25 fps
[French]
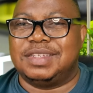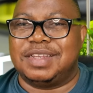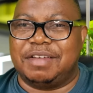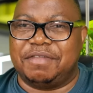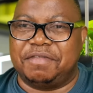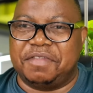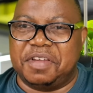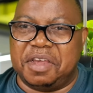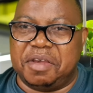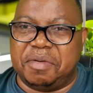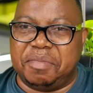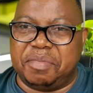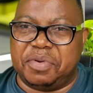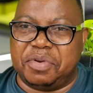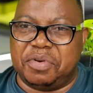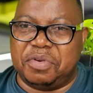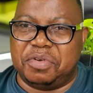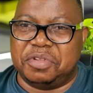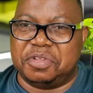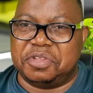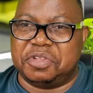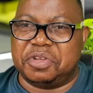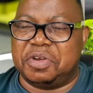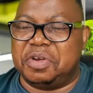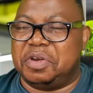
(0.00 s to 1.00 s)
Ça fait un peu
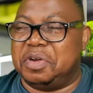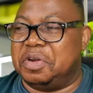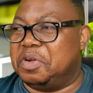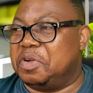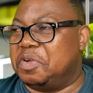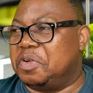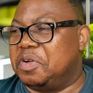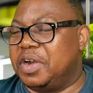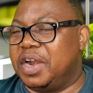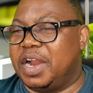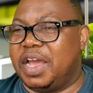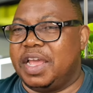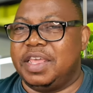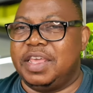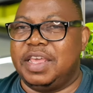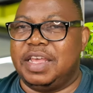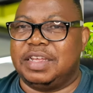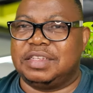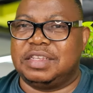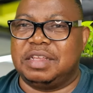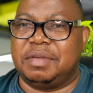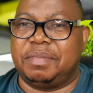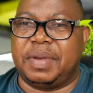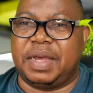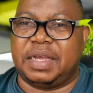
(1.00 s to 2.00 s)
longtemps qu'on a eu
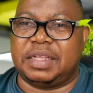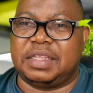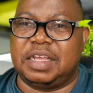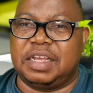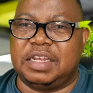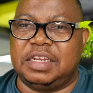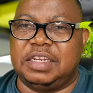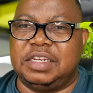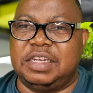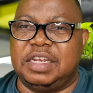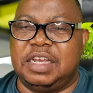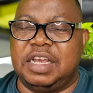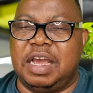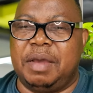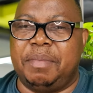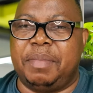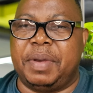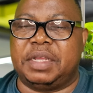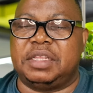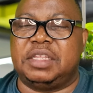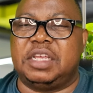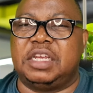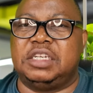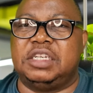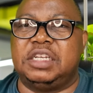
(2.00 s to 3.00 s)
à se partager, à
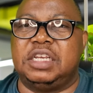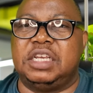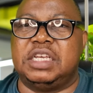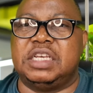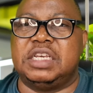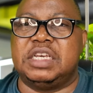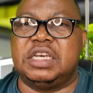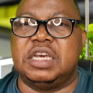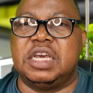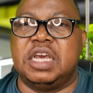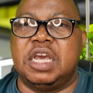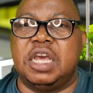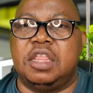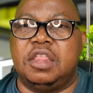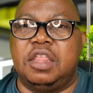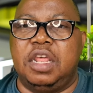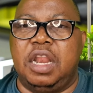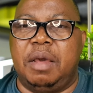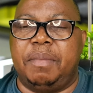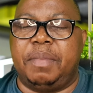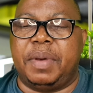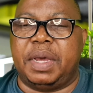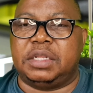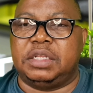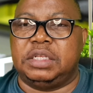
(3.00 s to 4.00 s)
partager
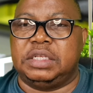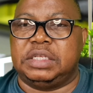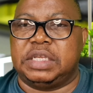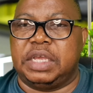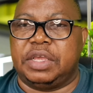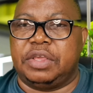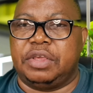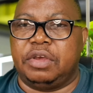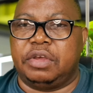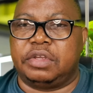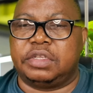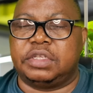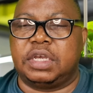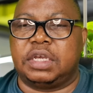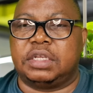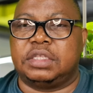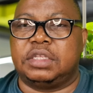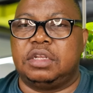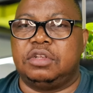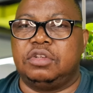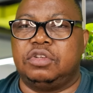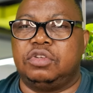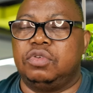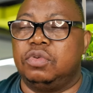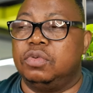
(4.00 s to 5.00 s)
de la part du Seigneur
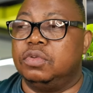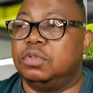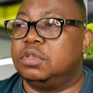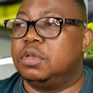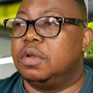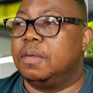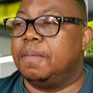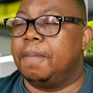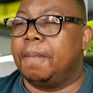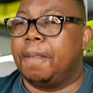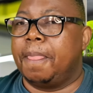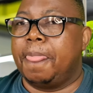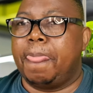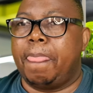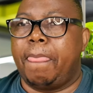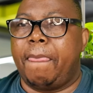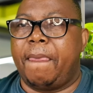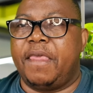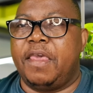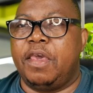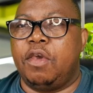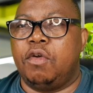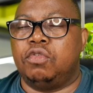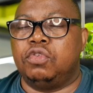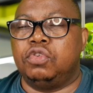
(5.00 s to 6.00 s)
certaines choses.
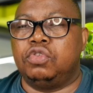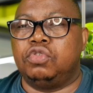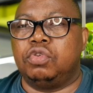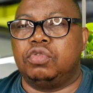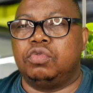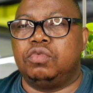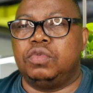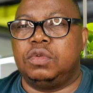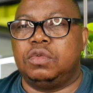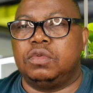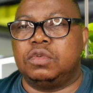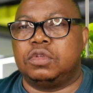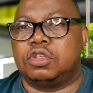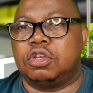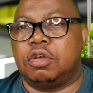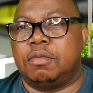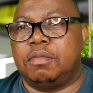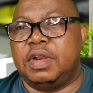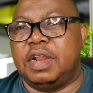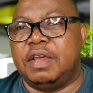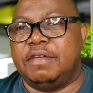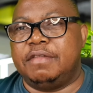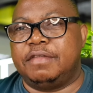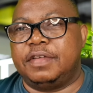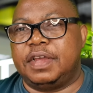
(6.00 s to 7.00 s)
Et aujourd'hui, nous
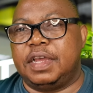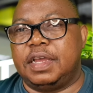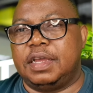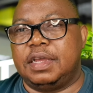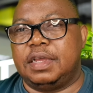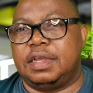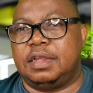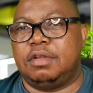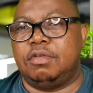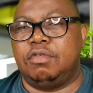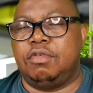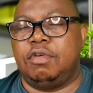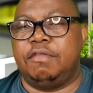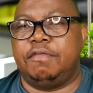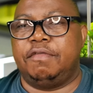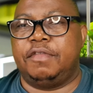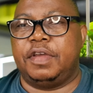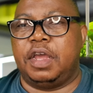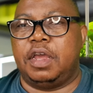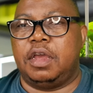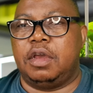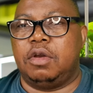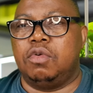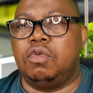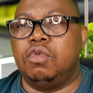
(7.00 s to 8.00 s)
sommes le 20, le
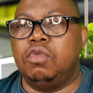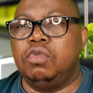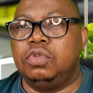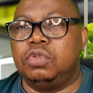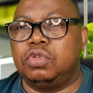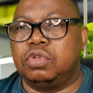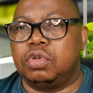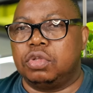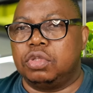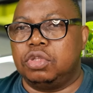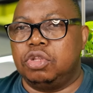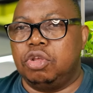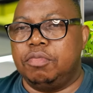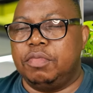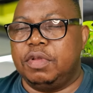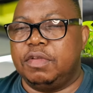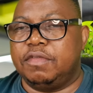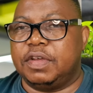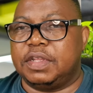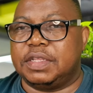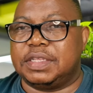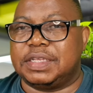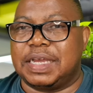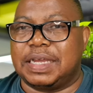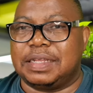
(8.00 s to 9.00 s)
20 août
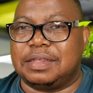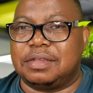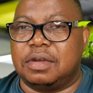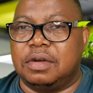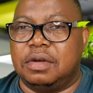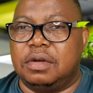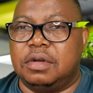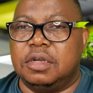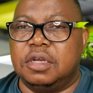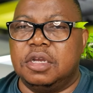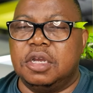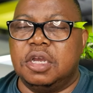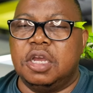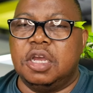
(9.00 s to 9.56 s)
2024.